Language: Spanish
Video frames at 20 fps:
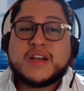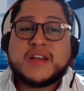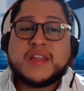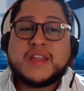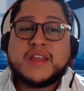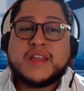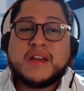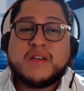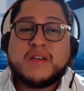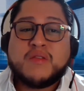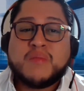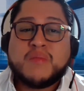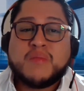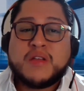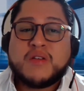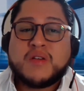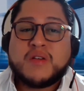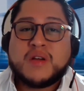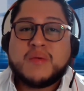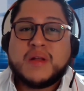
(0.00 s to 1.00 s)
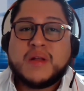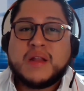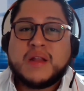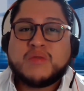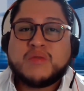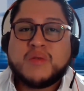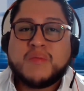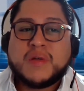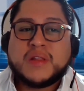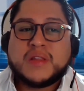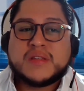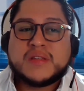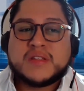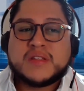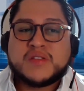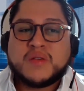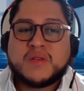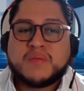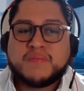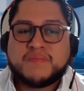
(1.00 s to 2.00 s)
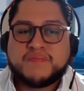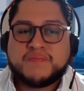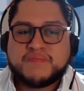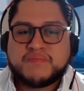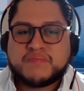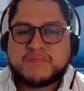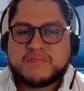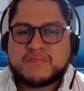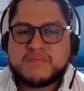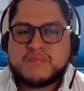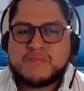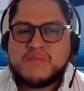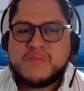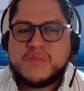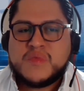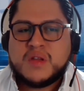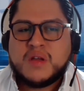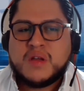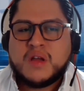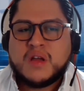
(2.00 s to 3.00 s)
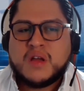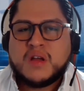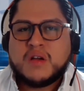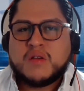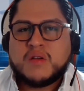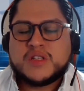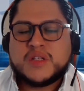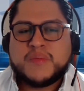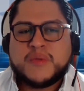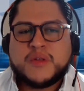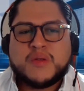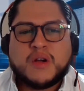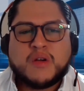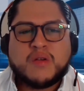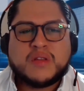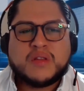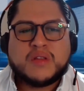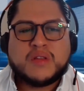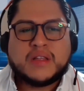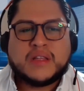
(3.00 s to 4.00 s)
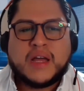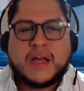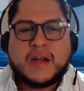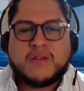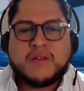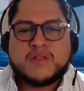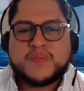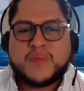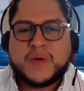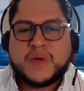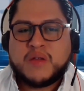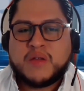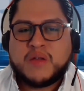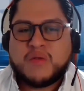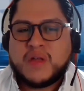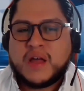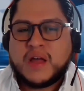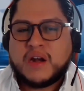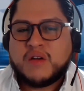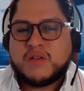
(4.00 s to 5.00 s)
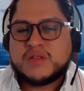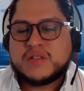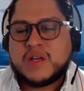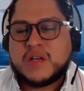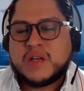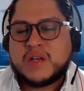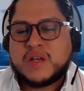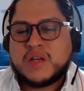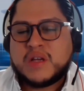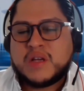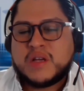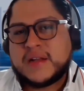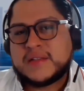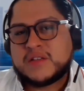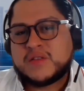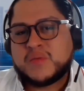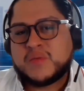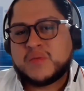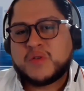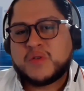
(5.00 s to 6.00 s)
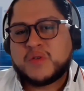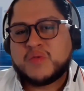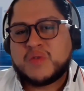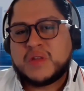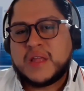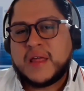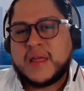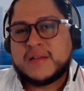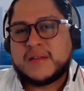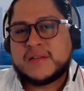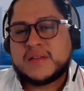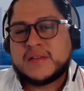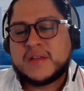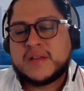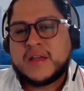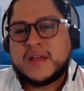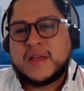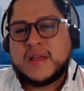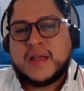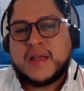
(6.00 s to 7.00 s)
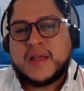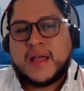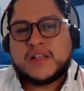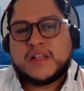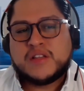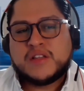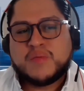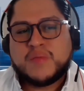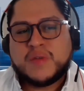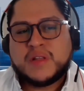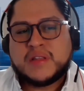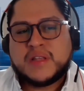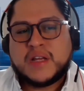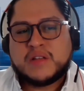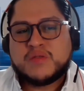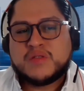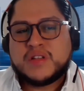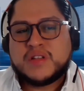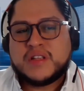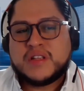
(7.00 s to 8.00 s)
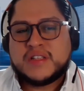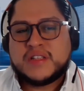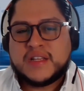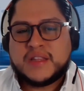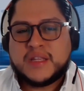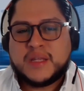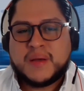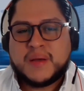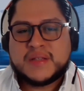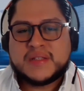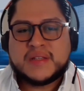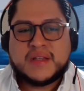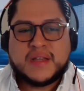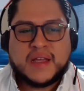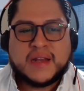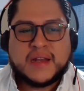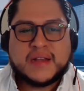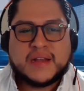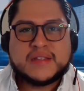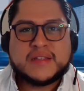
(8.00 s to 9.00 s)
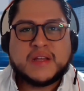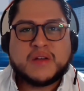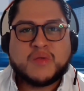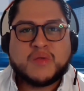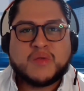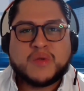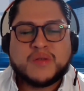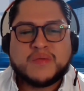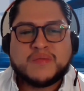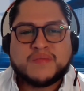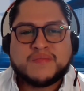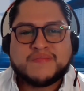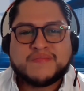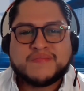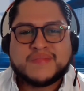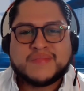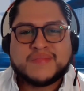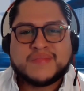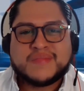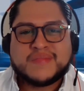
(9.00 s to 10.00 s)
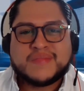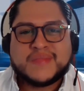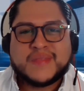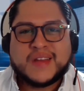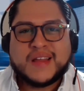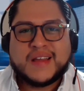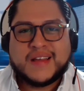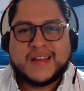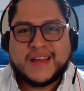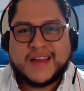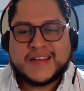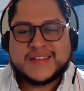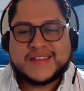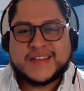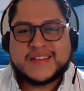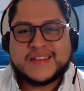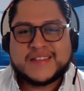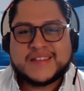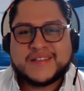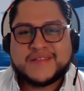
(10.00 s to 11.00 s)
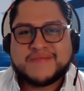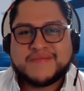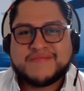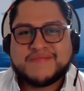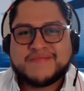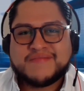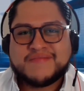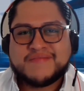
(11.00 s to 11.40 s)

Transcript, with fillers: que requieren un mayor nivel de automatización. Los invito a contactarnos para ayudarlos a aumentar estas oportunidades e instrumentar sus iniciativas en este rubro. Gracias.